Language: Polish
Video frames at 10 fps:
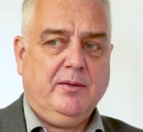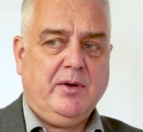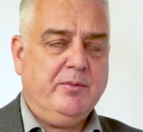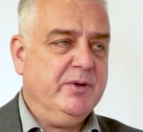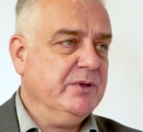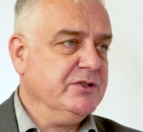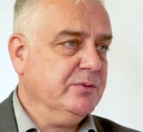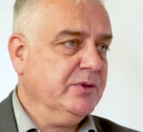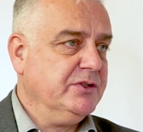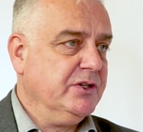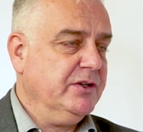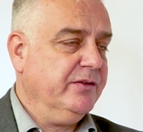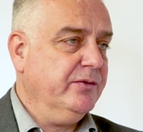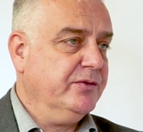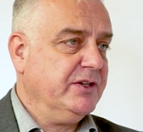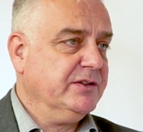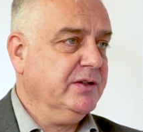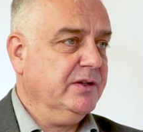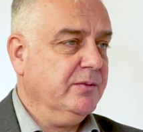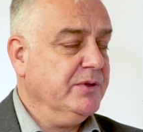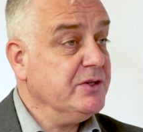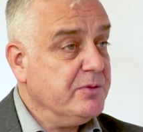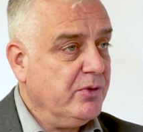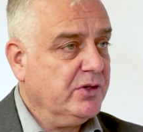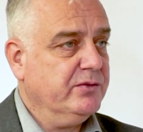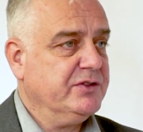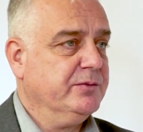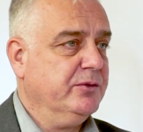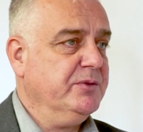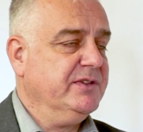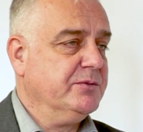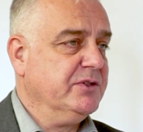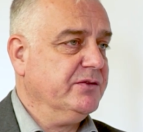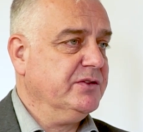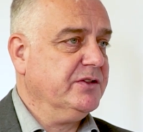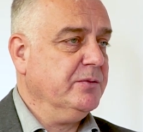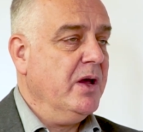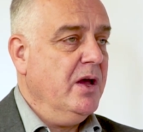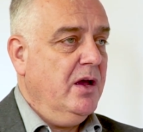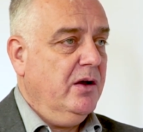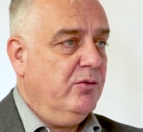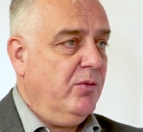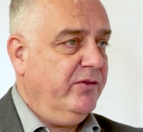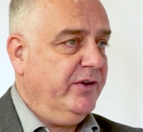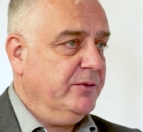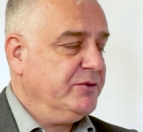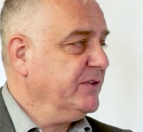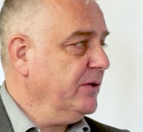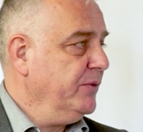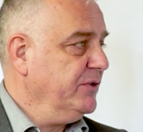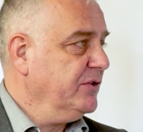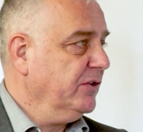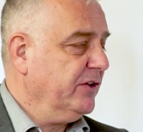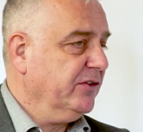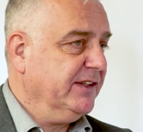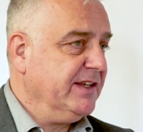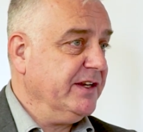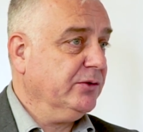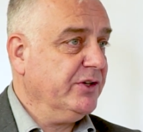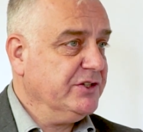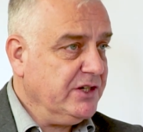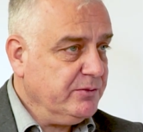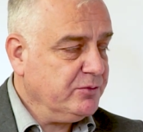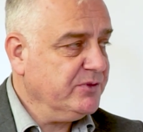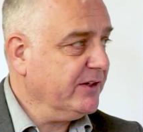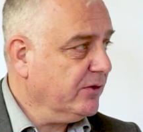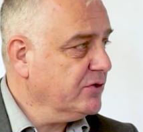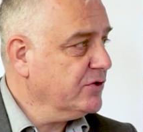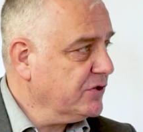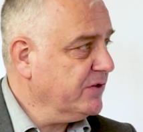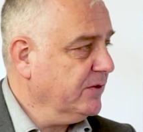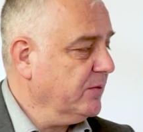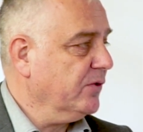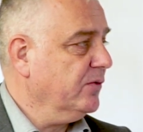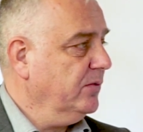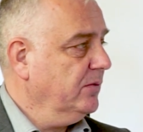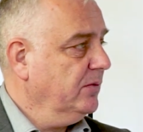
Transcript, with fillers: a, my będziemy chcieli wówczas, będziemy mogli wówczas podpisać przede wszystkim umowę i przystąpić do tego zadania, które chcielibyśmy zakończyć jeszcze w tym roku.